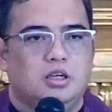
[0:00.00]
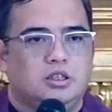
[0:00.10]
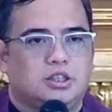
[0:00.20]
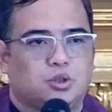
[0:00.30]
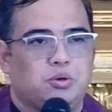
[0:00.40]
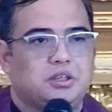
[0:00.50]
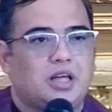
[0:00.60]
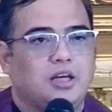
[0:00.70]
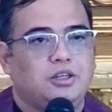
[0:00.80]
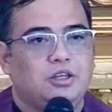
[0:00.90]
Sa tuwing
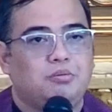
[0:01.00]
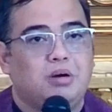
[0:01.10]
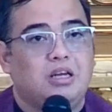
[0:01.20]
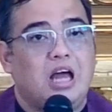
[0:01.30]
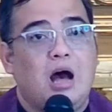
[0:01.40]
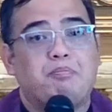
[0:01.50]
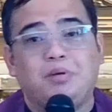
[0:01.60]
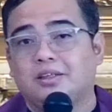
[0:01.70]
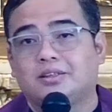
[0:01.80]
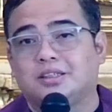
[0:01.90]
tayo lumalapit
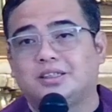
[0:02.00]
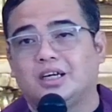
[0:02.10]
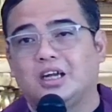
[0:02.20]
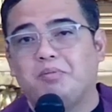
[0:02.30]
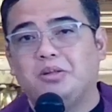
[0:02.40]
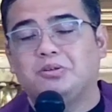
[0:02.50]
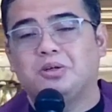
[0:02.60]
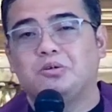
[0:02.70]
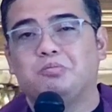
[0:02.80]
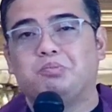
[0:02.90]
sa sakramento ng
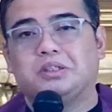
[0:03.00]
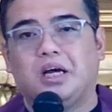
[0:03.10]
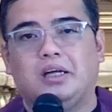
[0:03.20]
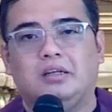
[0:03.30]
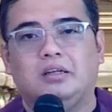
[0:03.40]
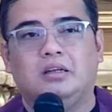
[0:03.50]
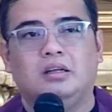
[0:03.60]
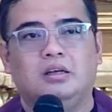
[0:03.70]
kumpisal,